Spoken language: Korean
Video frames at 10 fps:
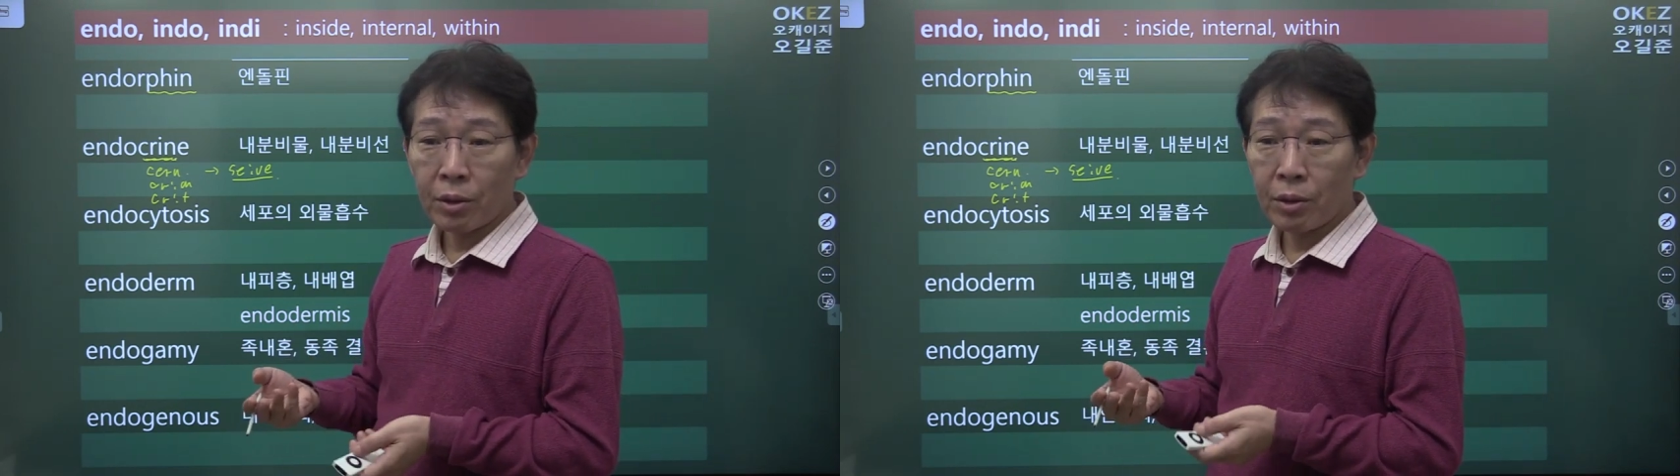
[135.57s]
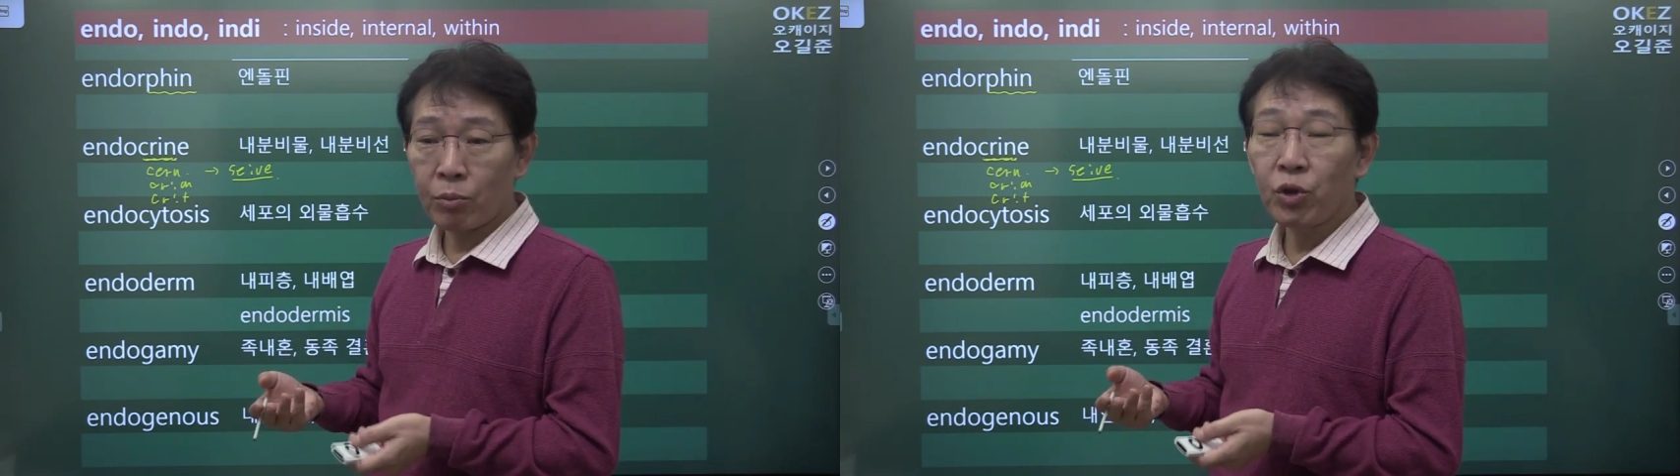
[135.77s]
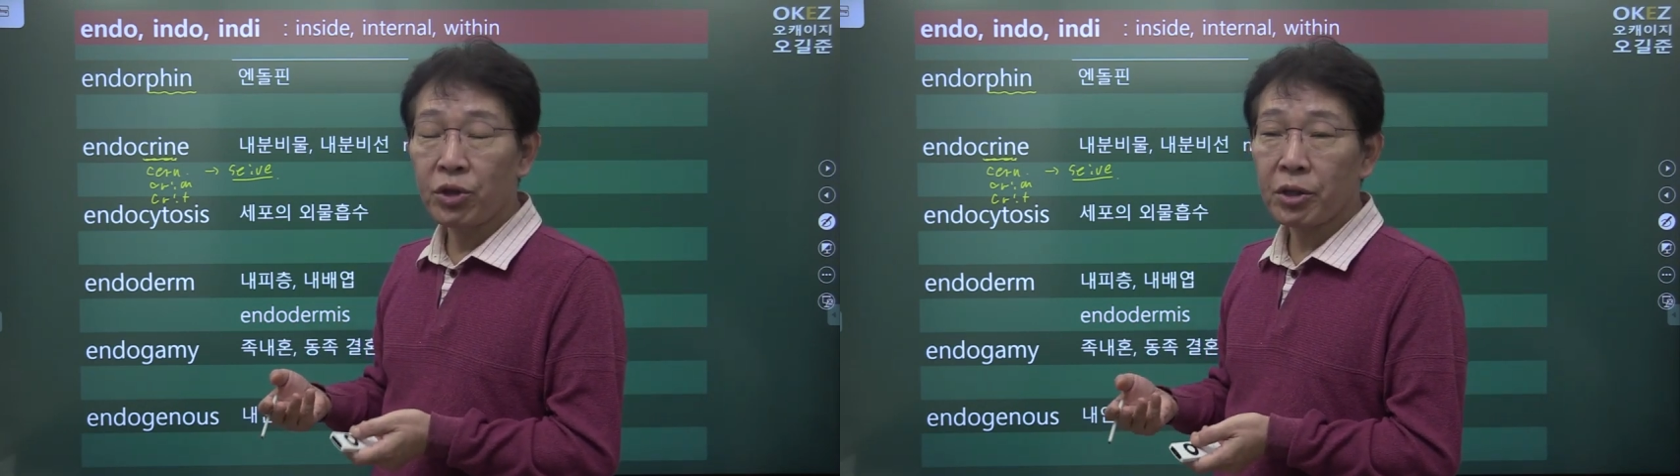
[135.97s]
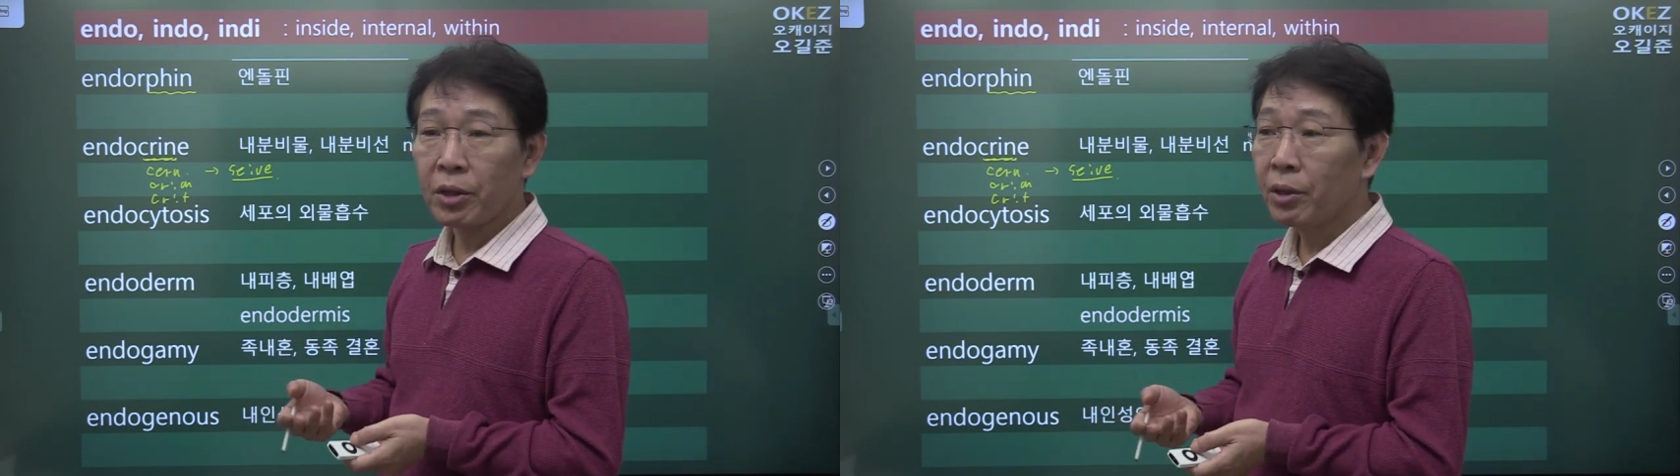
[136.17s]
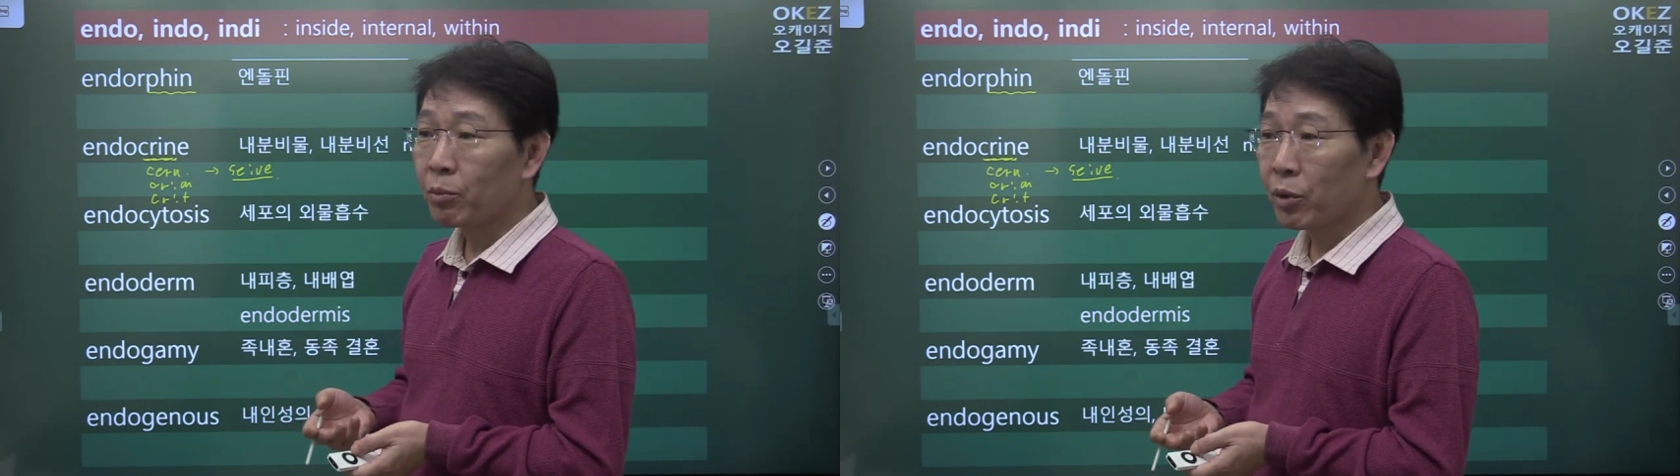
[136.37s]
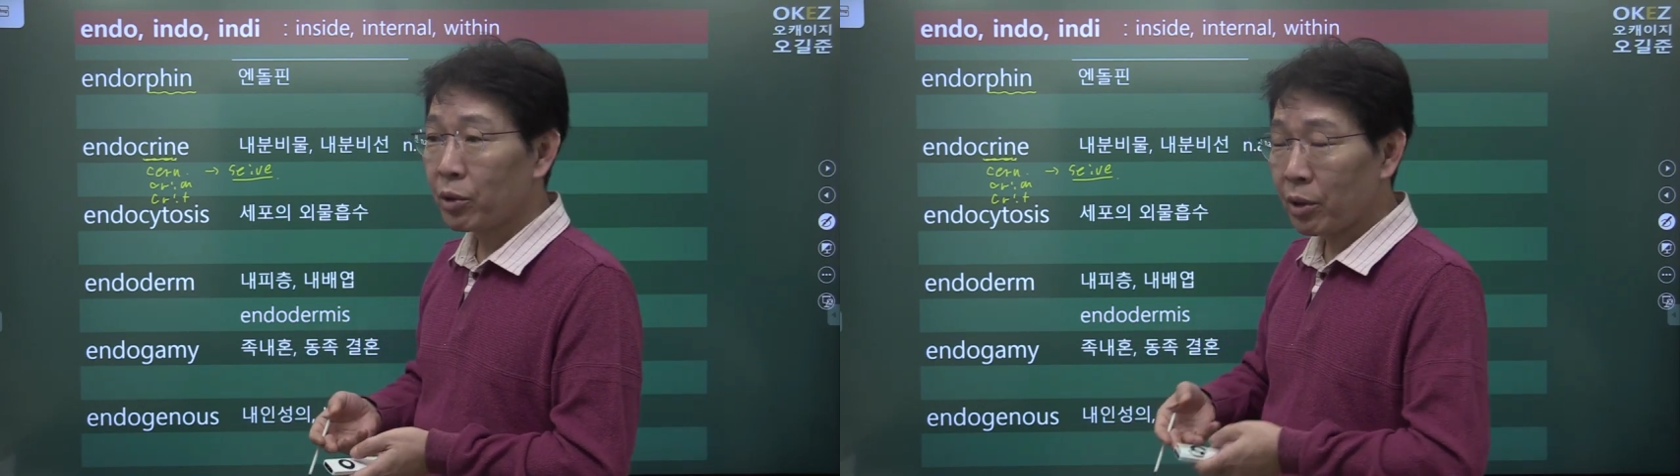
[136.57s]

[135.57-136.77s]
그 물질 뭐